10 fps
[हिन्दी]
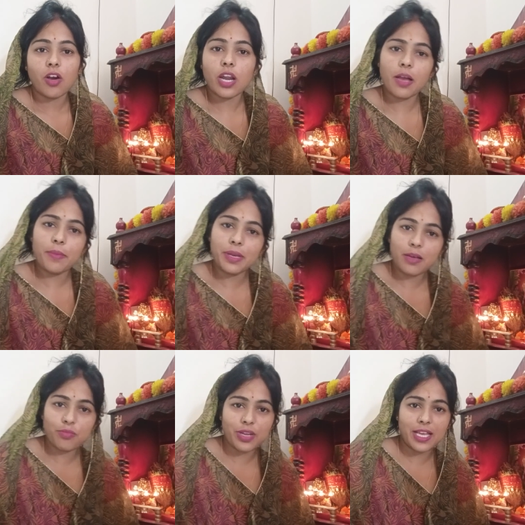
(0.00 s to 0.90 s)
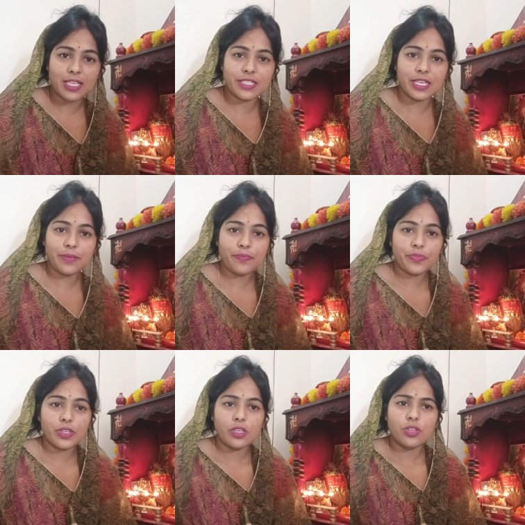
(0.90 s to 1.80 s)
और हमें ना बुलाया जाए
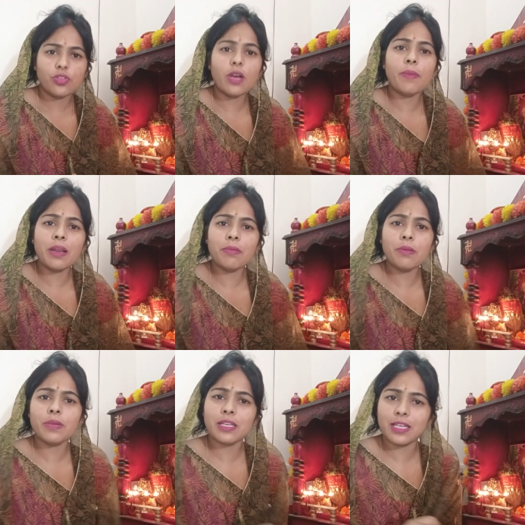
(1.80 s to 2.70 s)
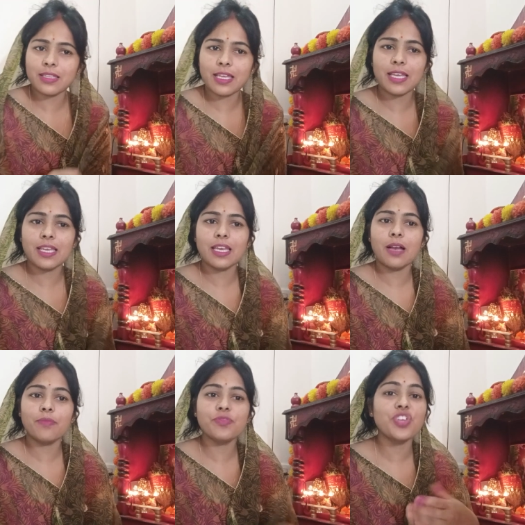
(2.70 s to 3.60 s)
तो हमारा भी मन करता है कि
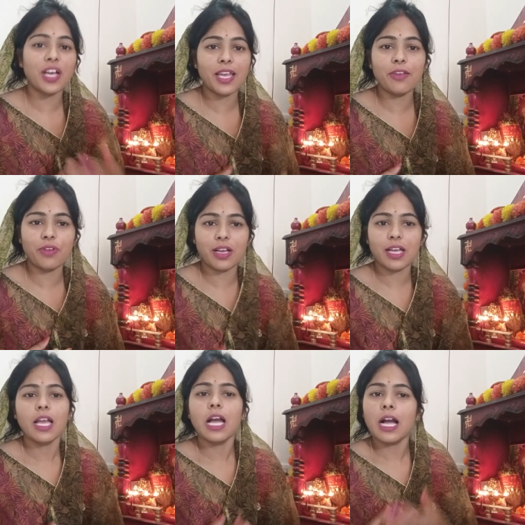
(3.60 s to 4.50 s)
हम जाएं वहाँ